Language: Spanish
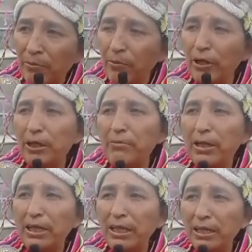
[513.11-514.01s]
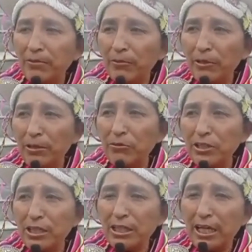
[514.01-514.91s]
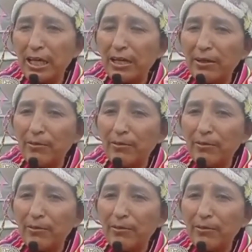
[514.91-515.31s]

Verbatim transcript: pueden venir, podemos estar